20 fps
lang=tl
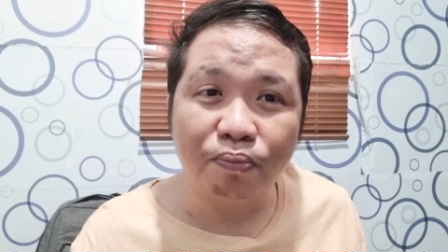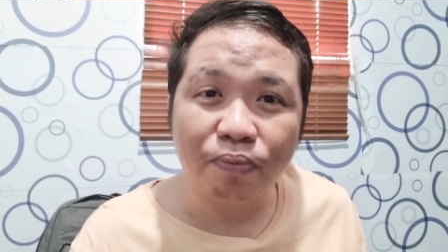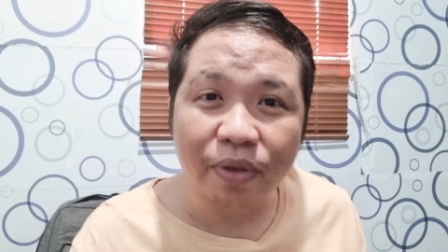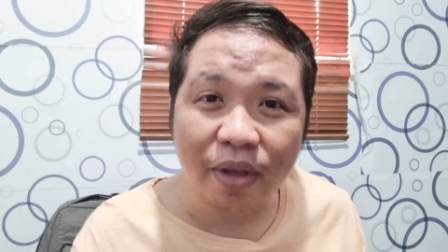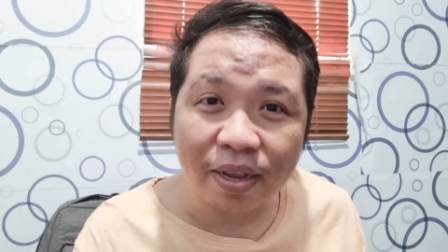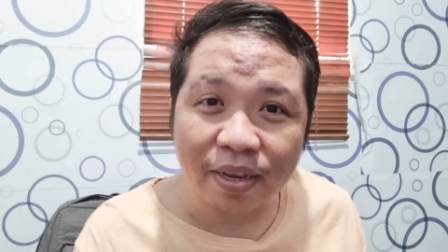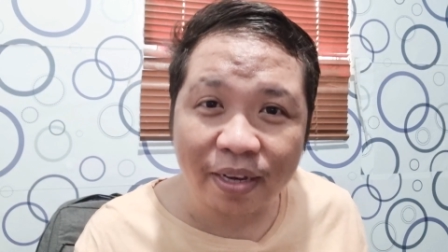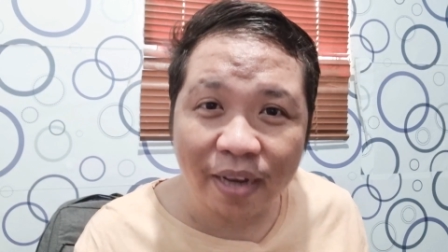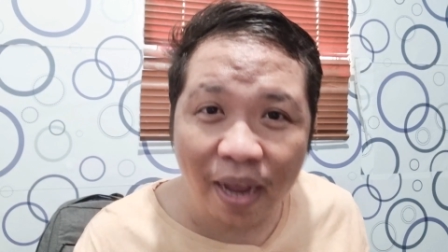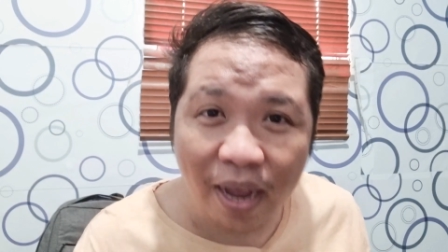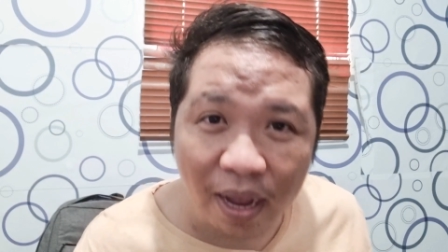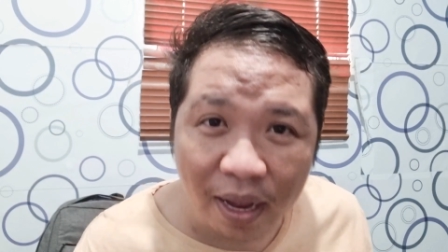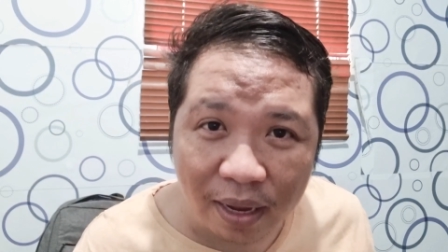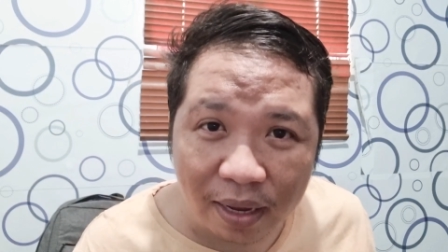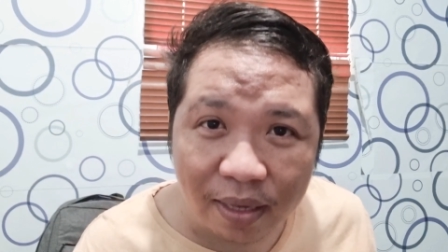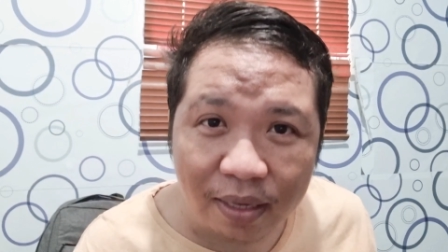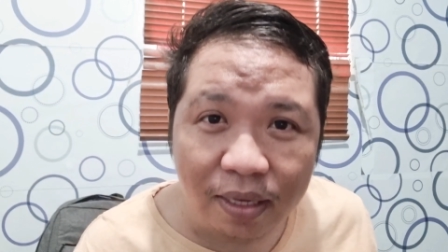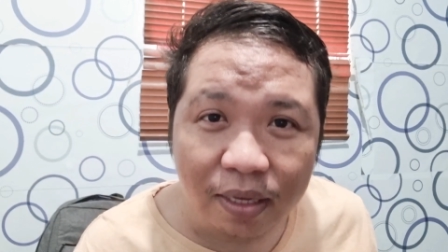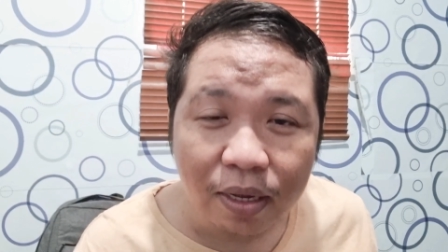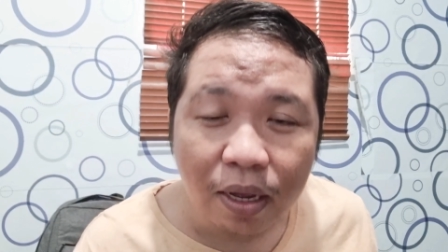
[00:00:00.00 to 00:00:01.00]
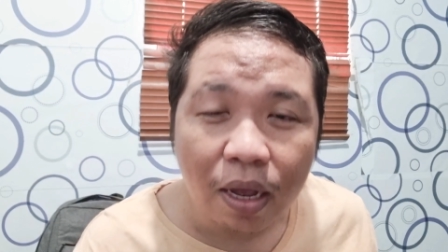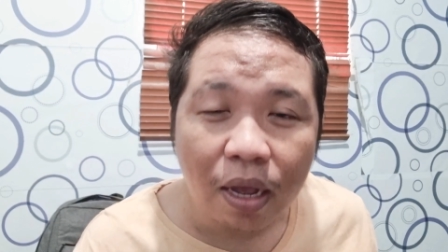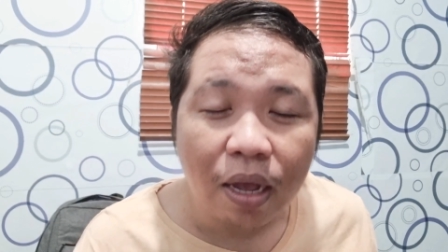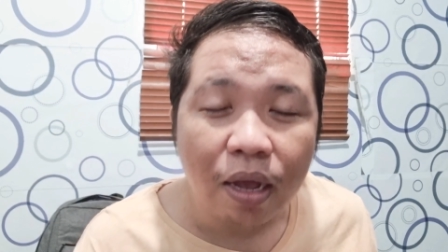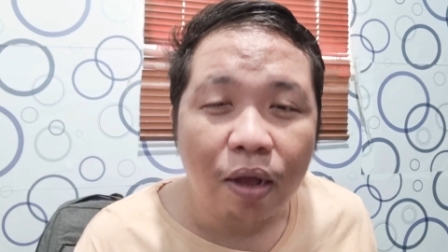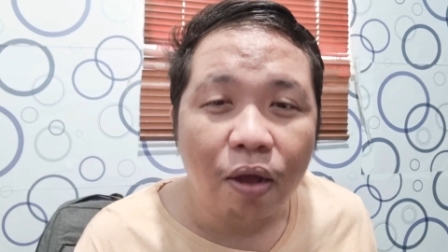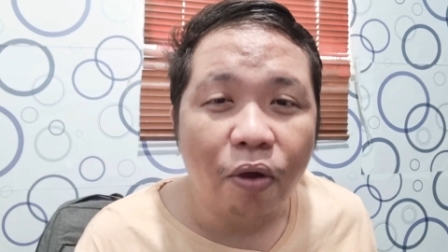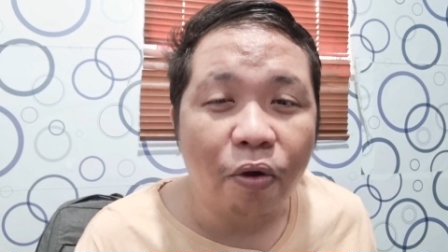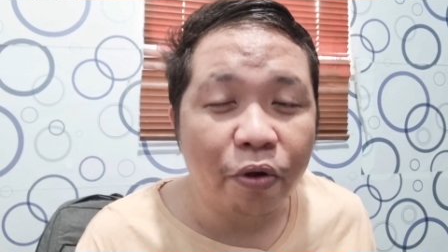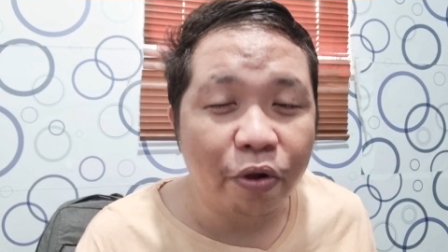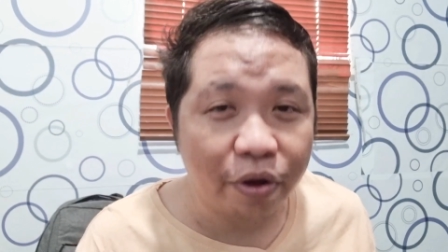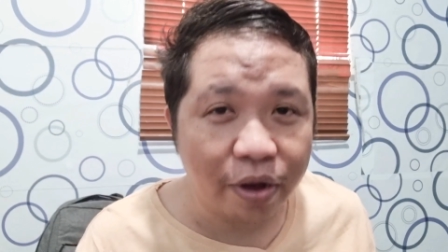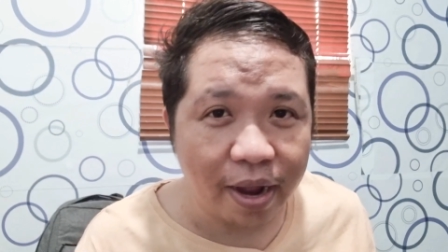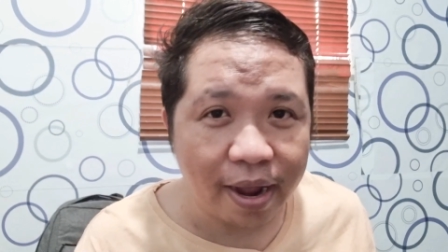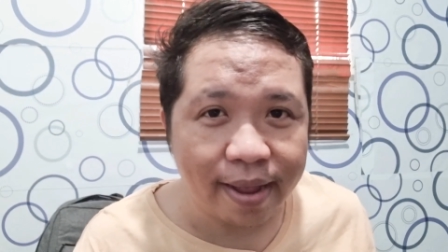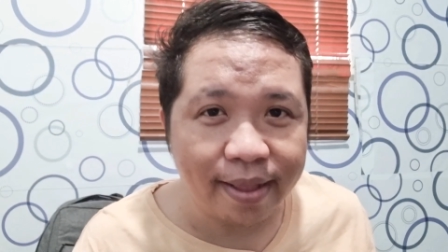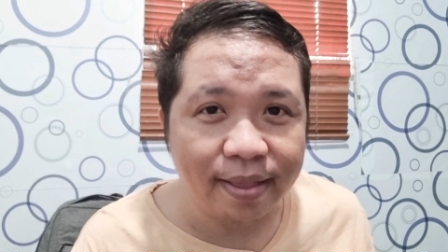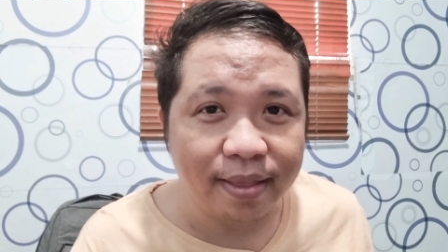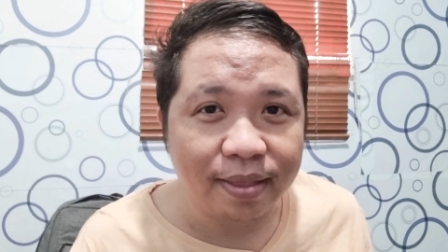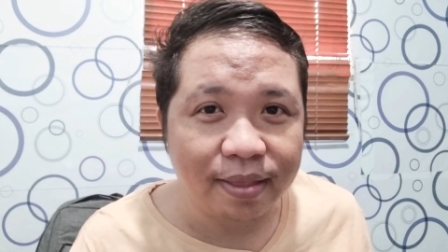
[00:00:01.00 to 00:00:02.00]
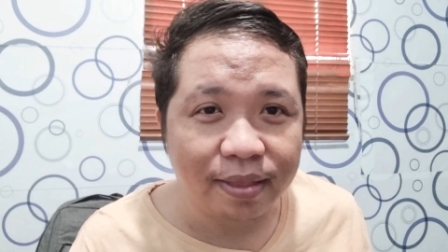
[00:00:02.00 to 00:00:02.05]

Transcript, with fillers: kanyang organ.